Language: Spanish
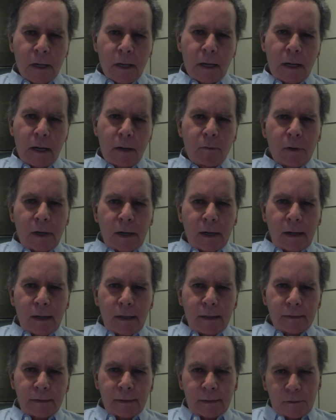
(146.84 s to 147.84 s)
es una
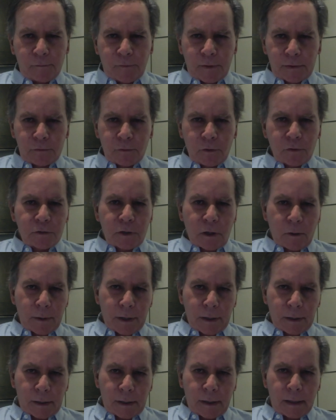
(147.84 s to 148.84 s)
gran satisfacción
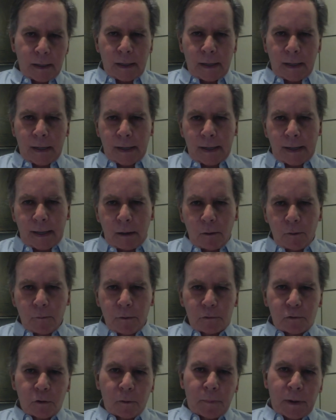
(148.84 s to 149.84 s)
saber que el legado de
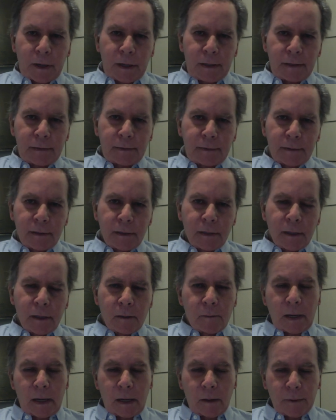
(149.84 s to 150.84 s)
nuestro país,
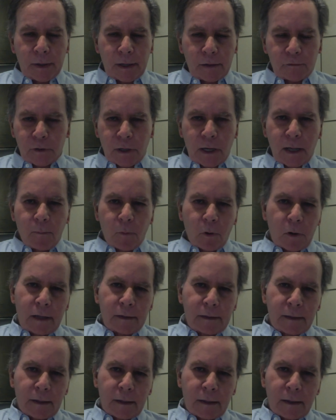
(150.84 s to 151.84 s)
en la Venezuela
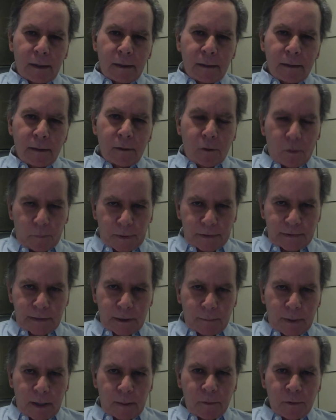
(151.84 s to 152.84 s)
democrática, lo
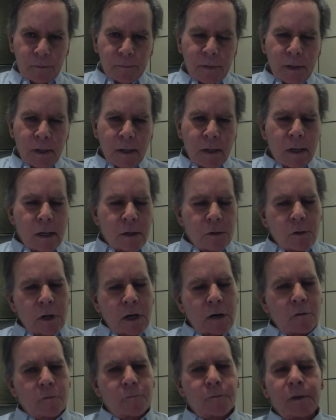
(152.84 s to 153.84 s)
preservamos. Yo
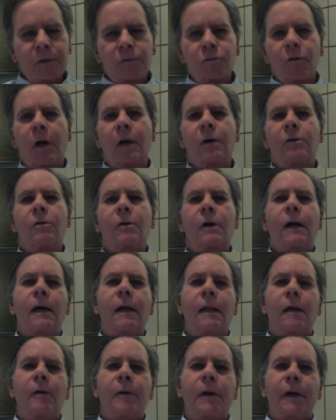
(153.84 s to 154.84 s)
les confieso algo,
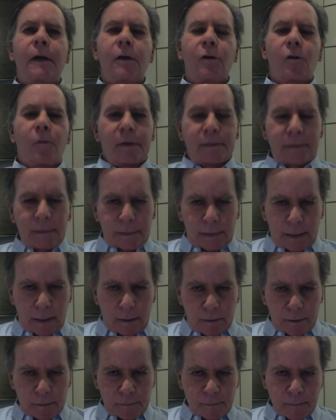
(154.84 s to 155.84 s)
cada vez que yo me
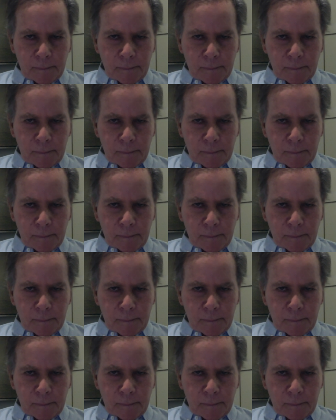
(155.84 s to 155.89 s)
sentaba